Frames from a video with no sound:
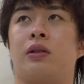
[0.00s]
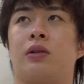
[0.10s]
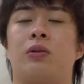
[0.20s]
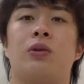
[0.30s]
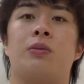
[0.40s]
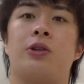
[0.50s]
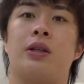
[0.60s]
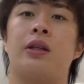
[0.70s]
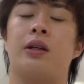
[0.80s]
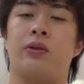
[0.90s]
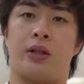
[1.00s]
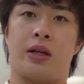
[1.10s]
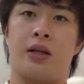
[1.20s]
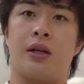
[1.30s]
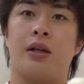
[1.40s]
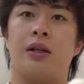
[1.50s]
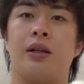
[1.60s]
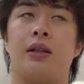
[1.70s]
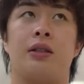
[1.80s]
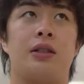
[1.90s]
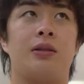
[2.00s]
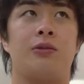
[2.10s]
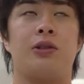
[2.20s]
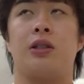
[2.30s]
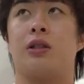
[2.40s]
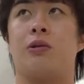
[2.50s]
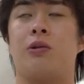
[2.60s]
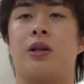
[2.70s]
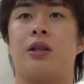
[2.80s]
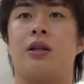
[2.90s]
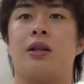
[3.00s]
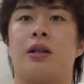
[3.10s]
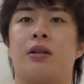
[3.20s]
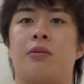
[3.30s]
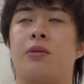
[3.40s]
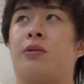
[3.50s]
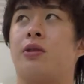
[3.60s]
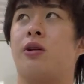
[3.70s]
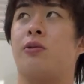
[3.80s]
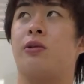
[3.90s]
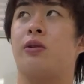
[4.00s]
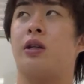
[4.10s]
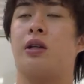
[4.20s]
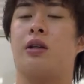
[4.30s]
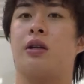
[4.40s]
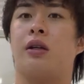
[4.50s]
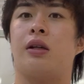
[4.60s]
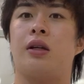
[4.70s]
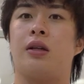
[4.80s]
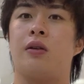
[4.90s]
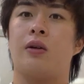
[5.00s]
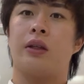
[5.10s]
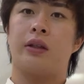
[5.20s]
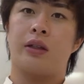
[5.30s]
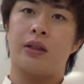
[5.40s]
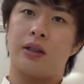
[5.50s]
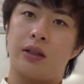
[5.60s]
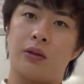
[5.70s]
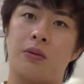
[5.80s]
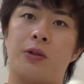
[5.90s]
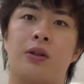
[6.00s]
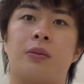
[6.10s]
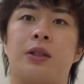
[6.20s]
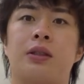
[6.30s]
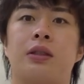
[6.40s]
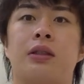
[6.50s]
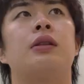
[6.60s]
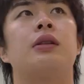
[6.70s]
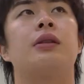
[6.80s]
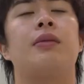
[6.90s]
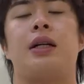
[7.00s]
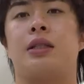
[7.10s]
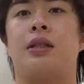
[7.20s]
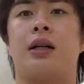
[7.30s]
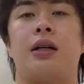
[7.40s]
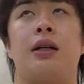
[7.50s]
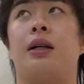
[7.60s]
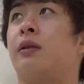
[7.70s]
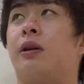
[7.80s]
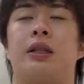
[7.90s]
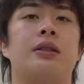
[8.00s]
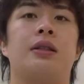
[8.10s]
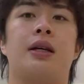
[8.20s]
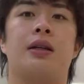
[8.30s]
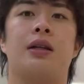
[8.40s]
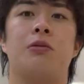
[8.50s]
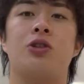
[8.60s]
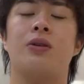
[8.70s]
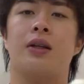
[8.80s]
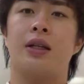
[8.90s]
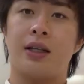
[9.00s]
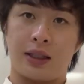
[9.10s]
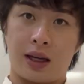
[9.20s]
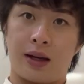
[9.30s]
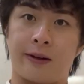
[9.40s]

することもできたので、チームに貢献できたっていう部分では本当に良、えー、かったかなと思ってます。まあ、明日はですね、気持ちを切り替えて